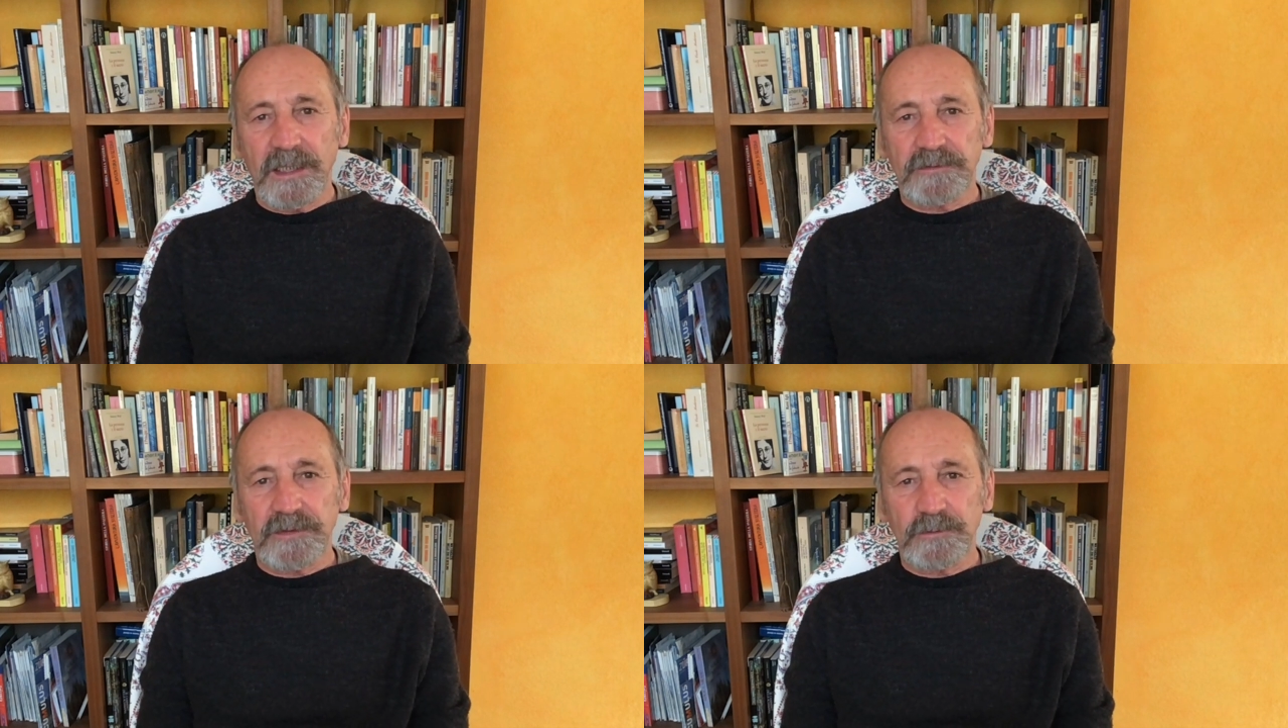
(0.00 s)
a
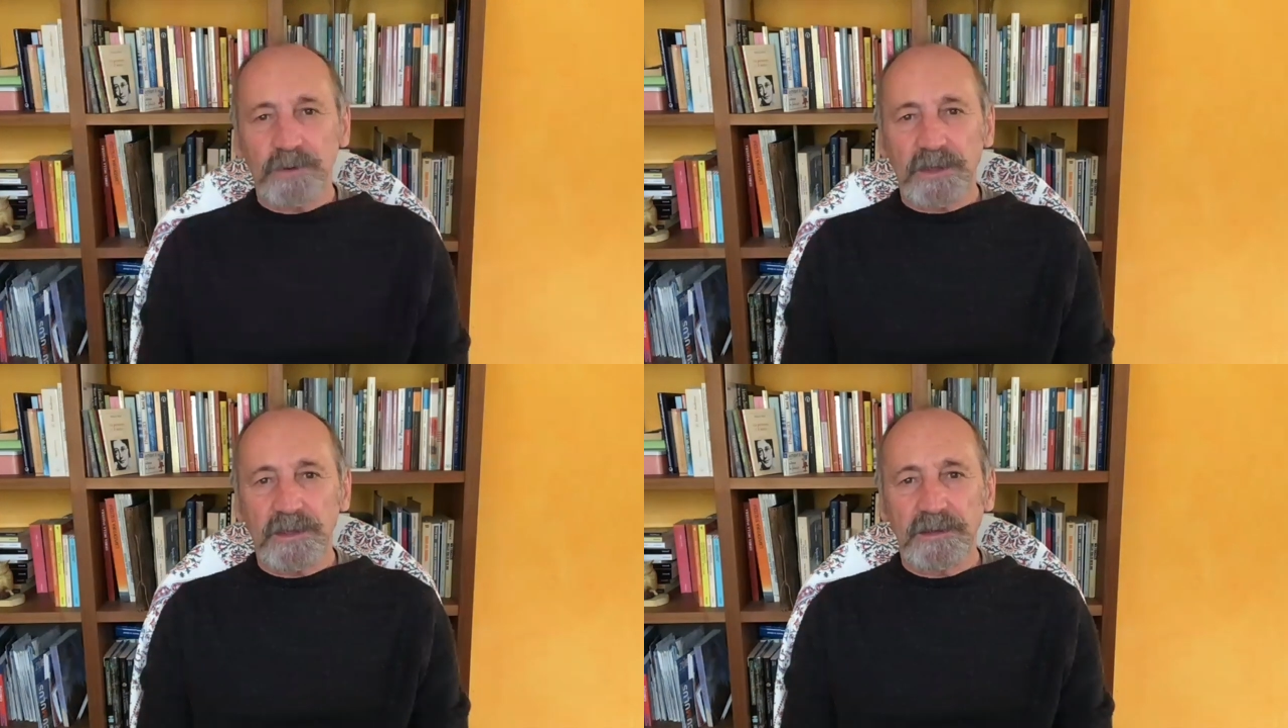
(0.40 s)

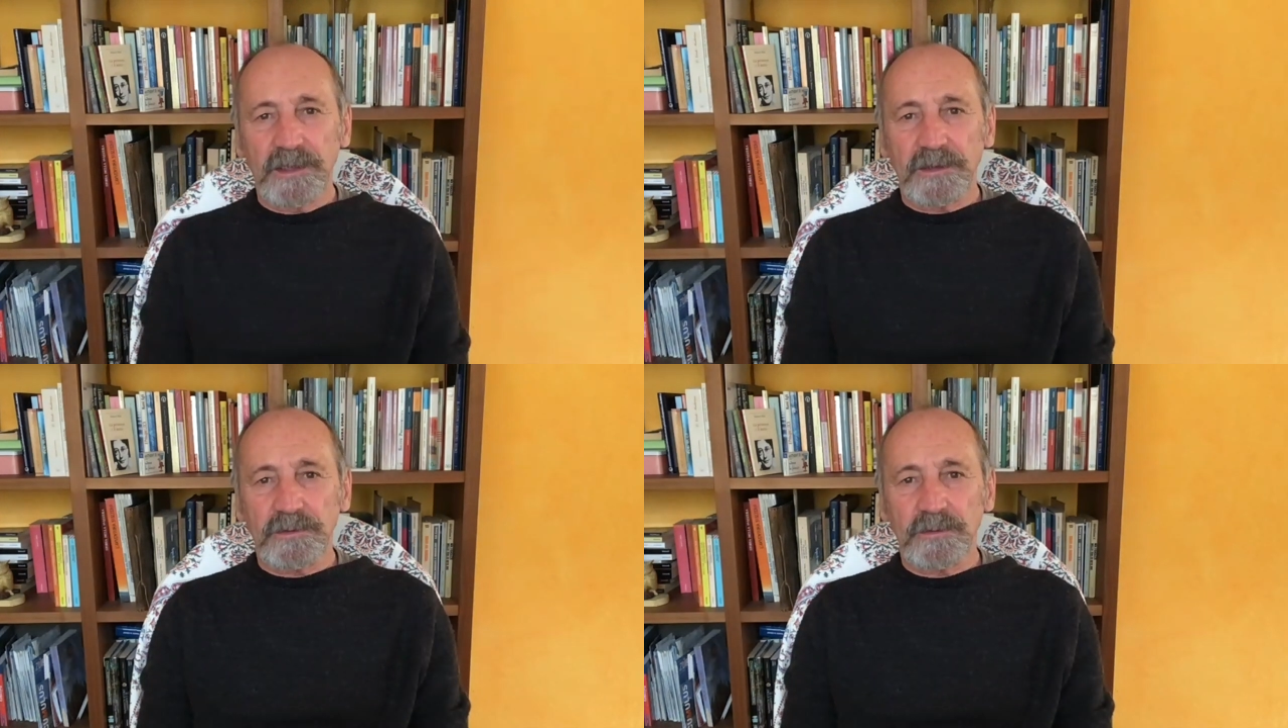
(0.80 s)
favore del
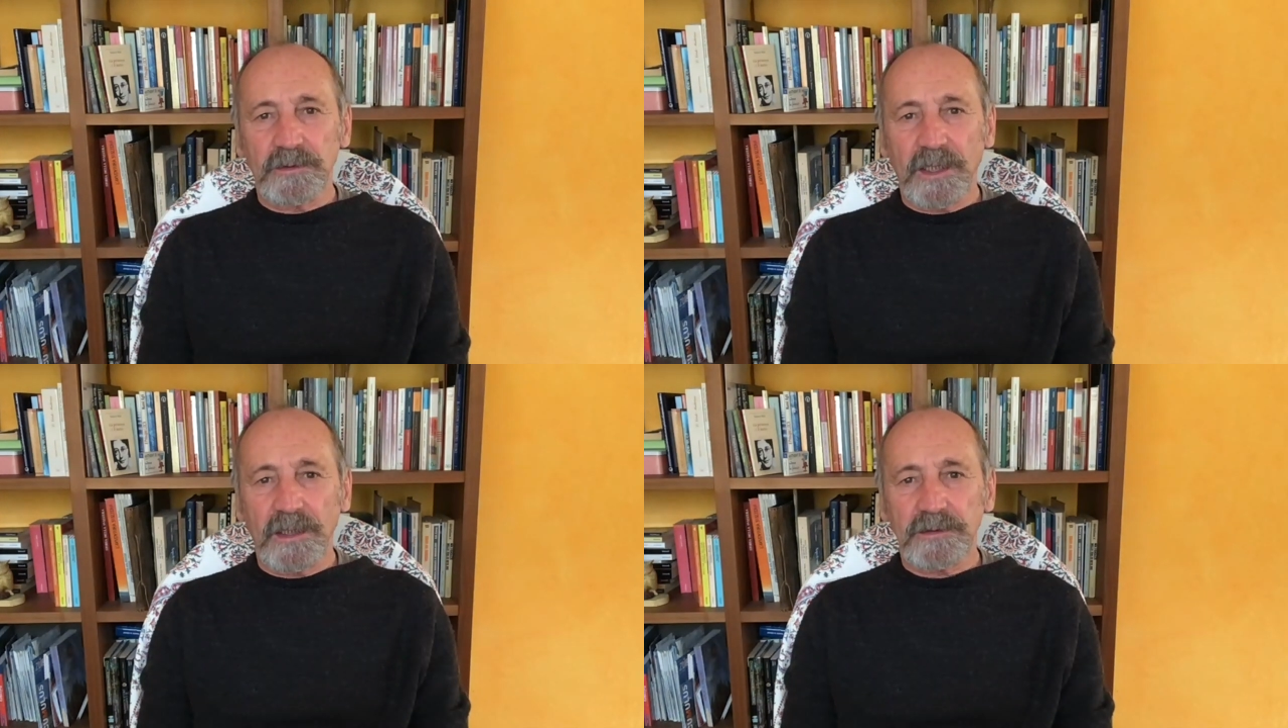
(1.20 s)

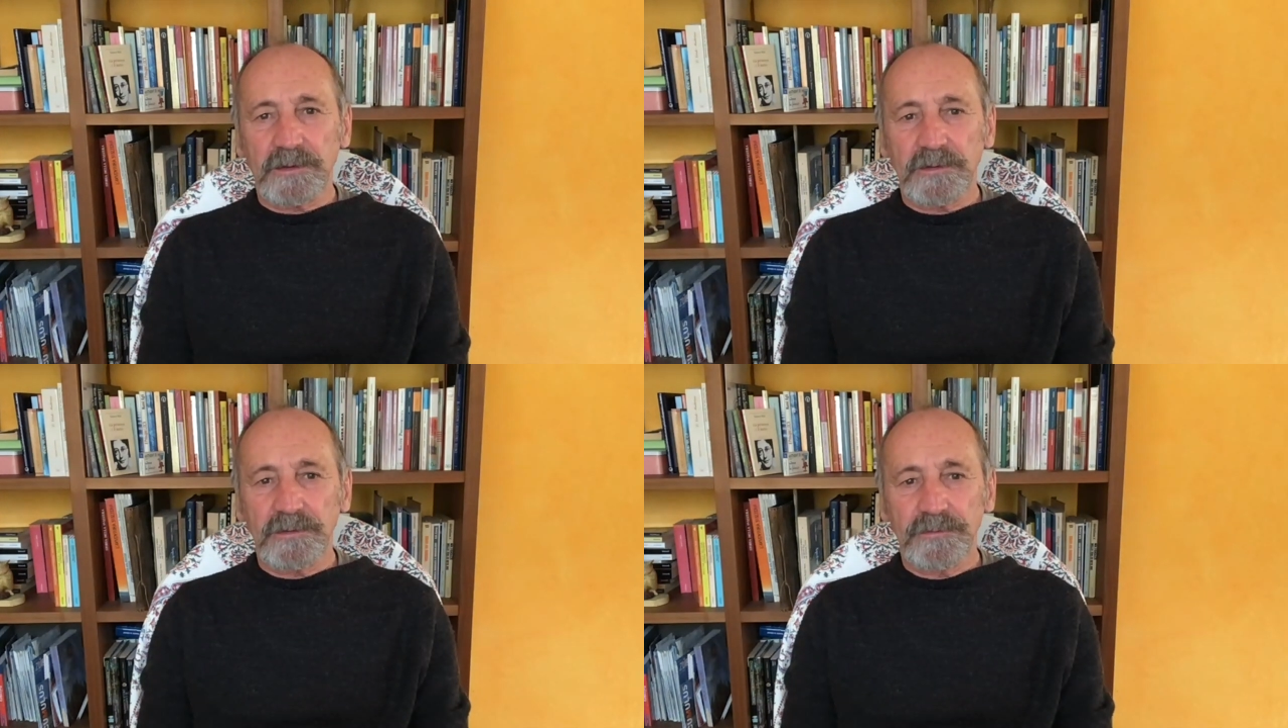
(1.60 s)
risultato.